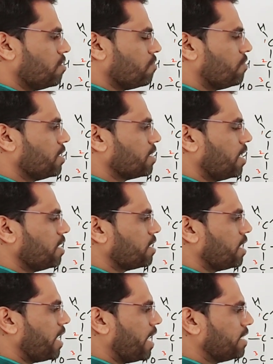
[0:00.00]
फिर क्या लिख
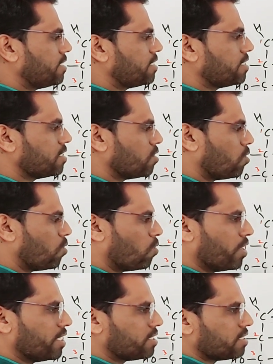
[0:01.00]
रहा है एच ओ
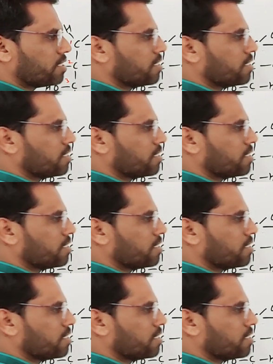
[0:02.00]
एच